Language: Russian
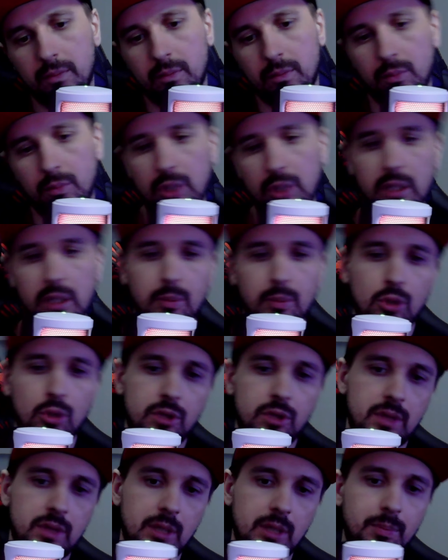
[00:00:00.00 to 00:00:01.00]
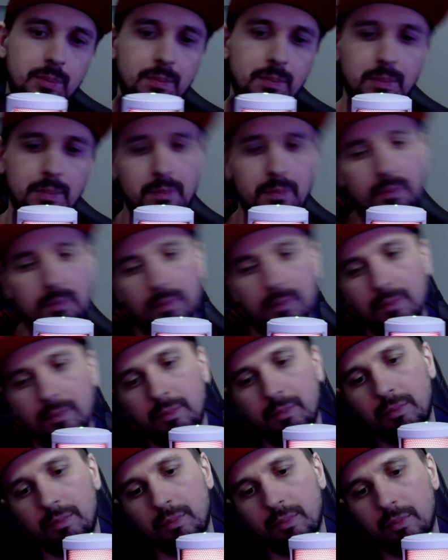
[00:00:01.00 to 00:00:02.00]
Мне она больше всех
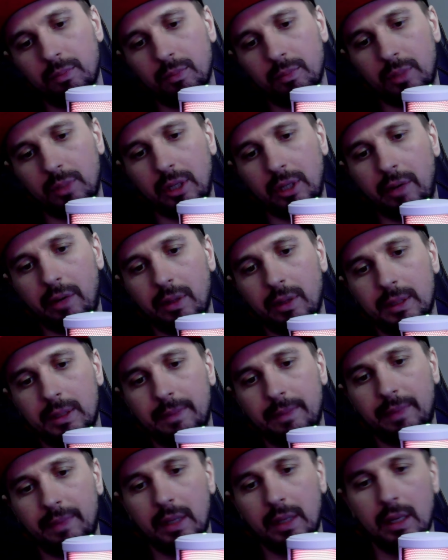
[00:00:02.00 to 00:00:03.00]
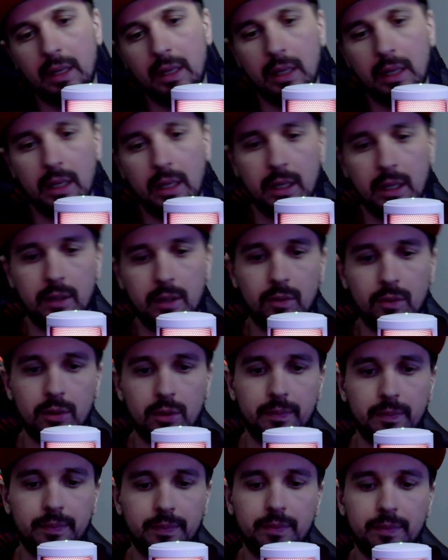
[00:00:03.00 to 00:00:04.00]
понравилась. Вот.
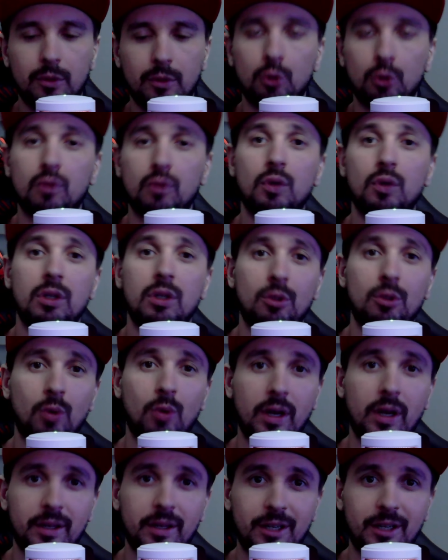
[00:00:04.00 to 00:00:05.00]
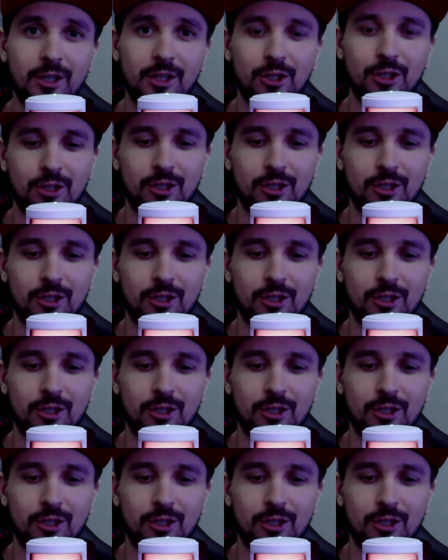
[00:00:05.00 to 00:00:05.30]
Но ну, тут все индивидуально, конечно же.